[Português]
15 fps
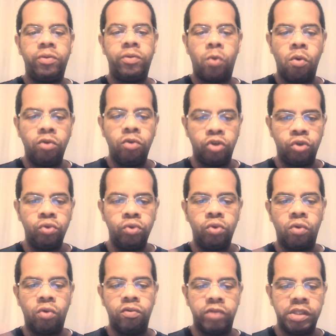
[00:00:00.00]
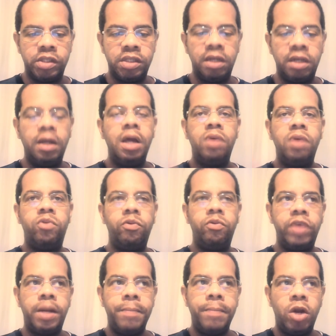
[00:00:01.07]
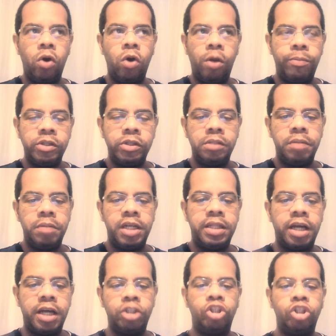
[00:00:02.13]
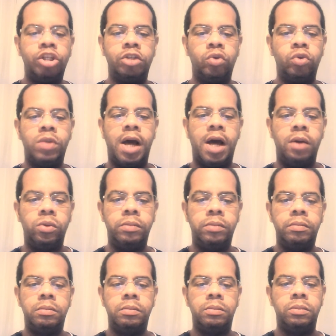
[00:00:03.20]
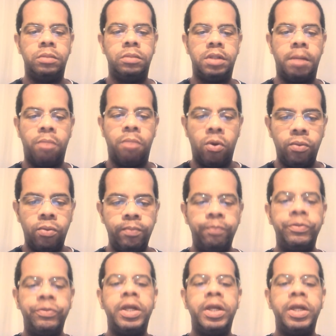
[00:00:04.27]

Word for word: com, junto com você, vão ver a melhor possibilidade de ajudá-lo, tá bom?